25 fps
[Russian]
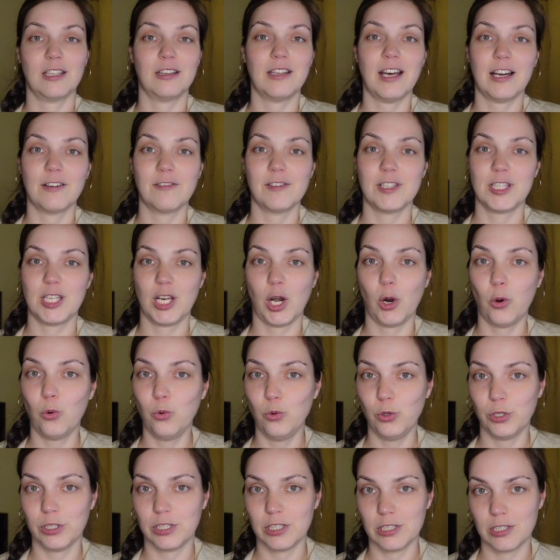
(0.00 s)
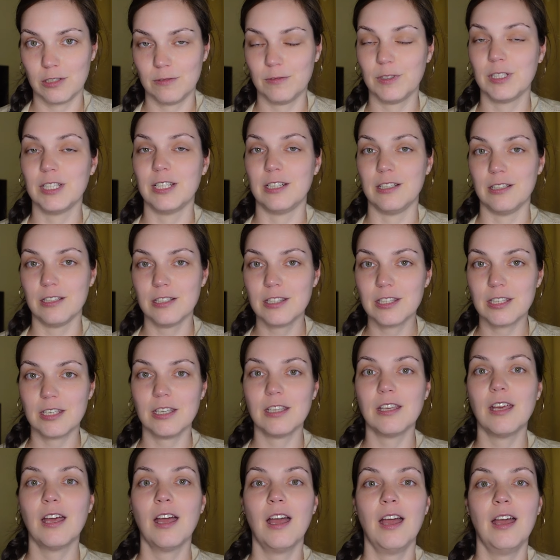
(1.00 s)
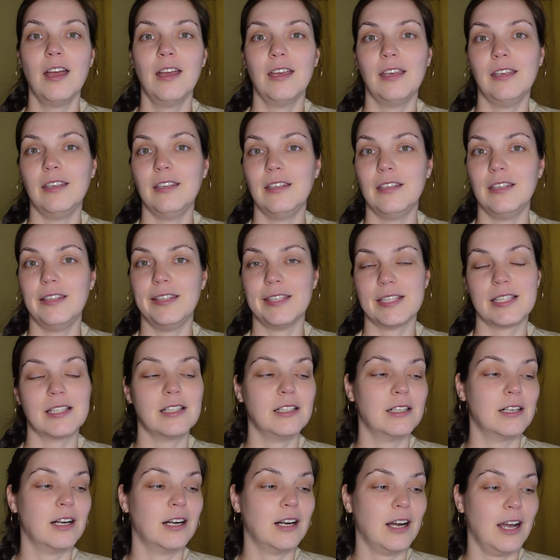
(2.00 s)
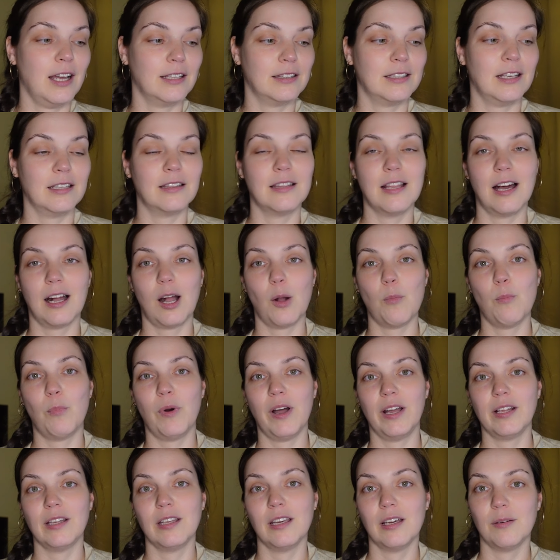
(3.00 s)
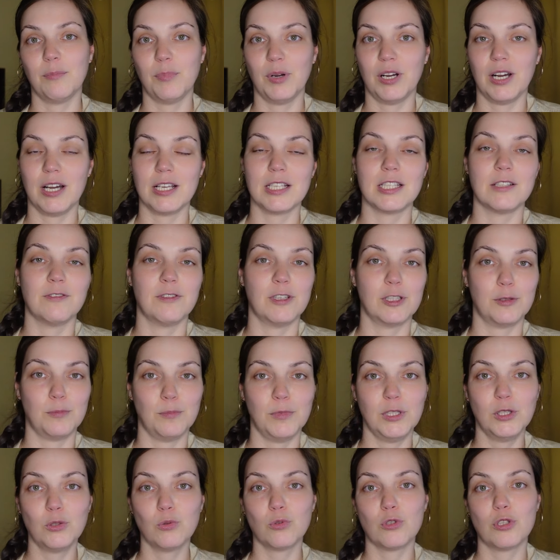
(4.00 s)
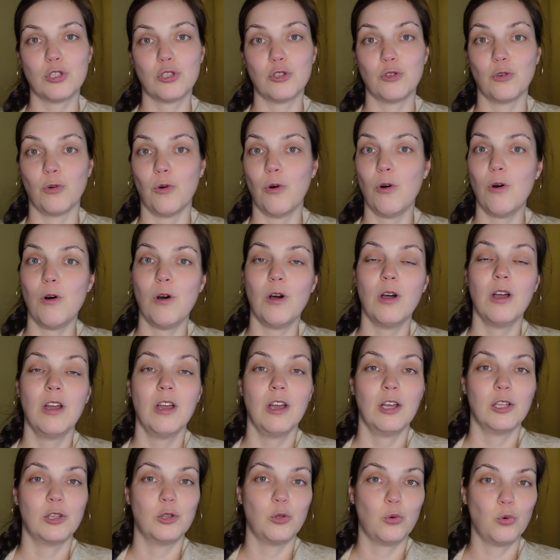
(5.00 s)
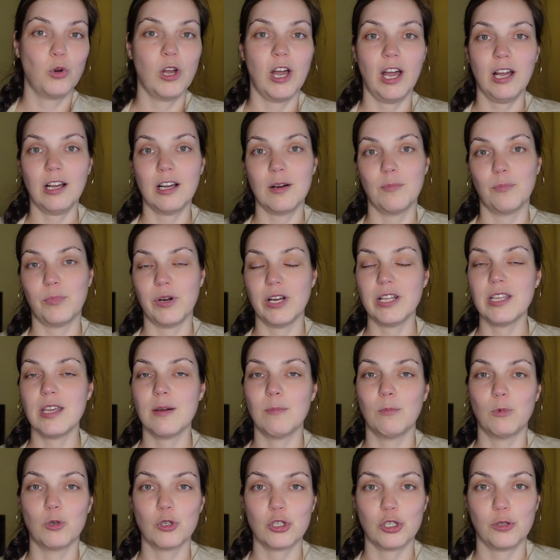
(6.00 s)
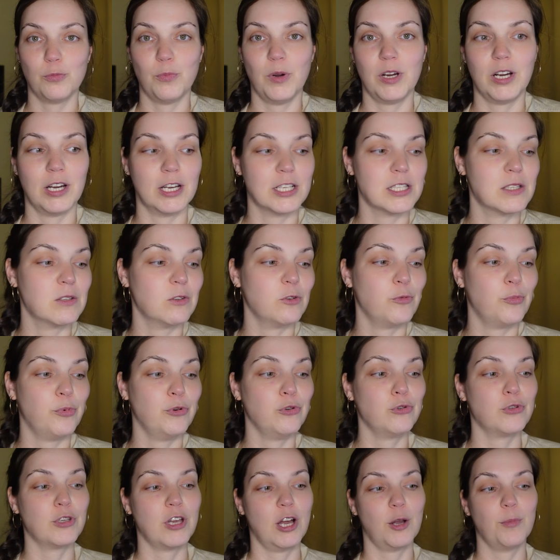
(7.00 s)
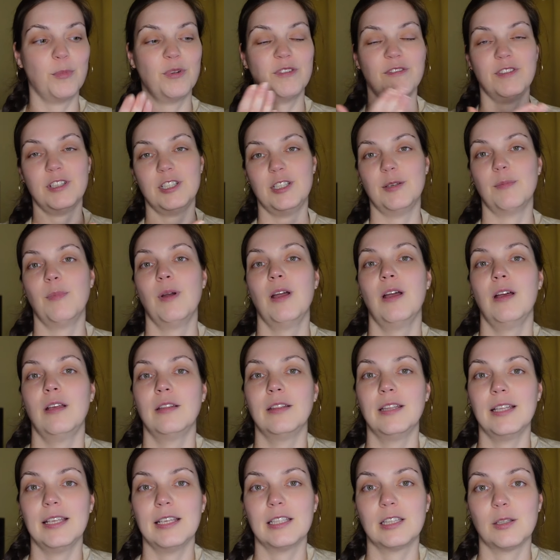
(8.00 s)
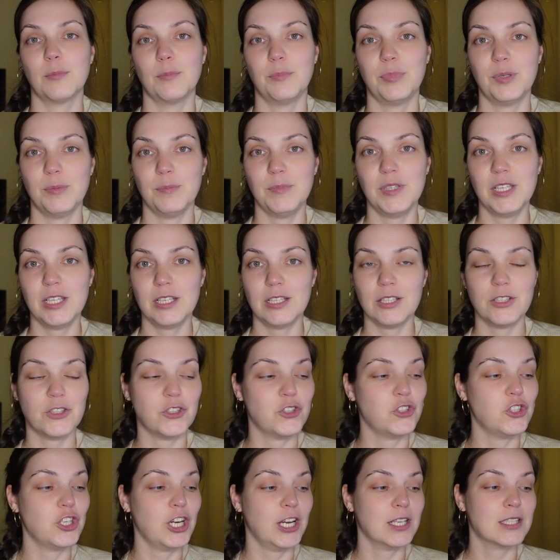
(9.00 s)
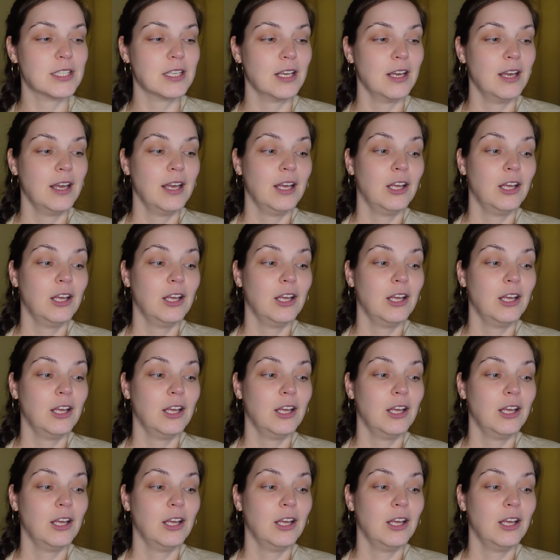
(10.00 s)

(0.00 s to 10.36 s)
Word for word: Вот так вы страхуете свои риски, и если какая-то одна компания компания показывает минус, то другая компания может показывать плюс, как мы видим на этом примере сейчас.